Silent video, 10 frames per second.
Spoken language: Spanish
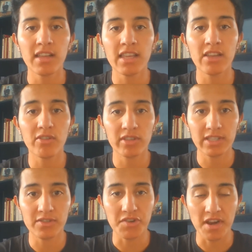
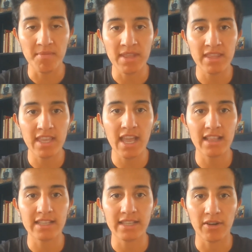incondicionalmente
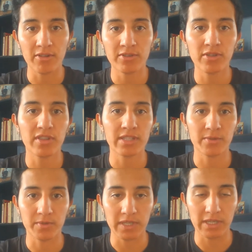al desarrollo de
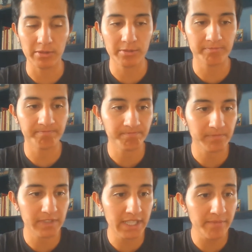sus hijos.
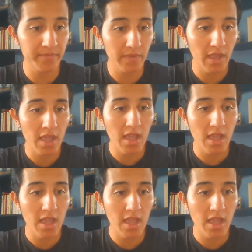¿sí?